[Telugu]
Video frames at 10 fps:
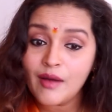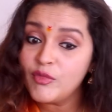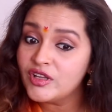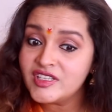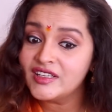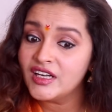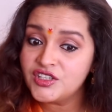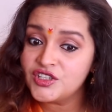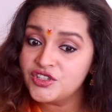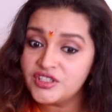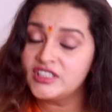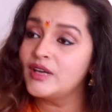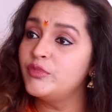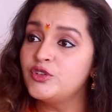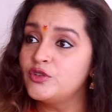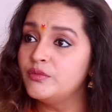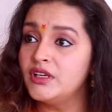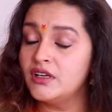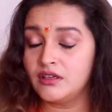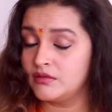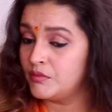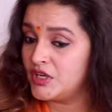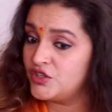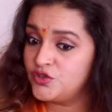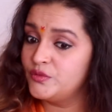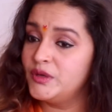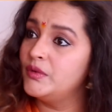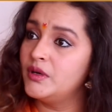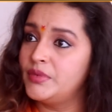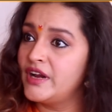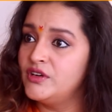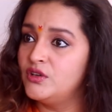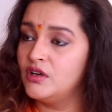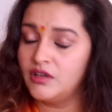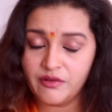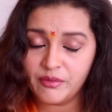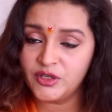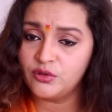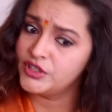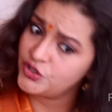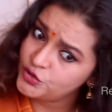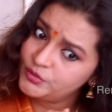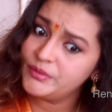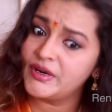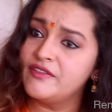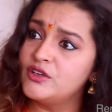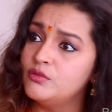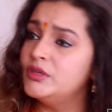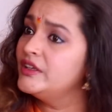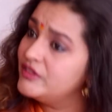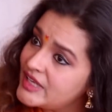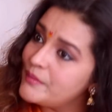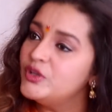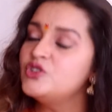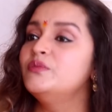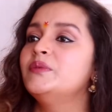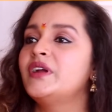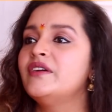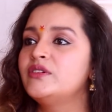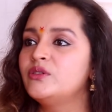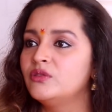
అండ్ ఐమ్ నాట్ సేయింగ్ దట్ చర్చెస్ అండ్ టెంపుల్ షుడ్ బి మజ్ షుడ్ బి ప్రైవేట్ గవర్నమెంట్ ఓన్ దే షుడ్ బి ప్రైవేట్ ఓన్ బట్ ఈవెన్ టెంపుల్ షుడ్ బి ప్రైవేట్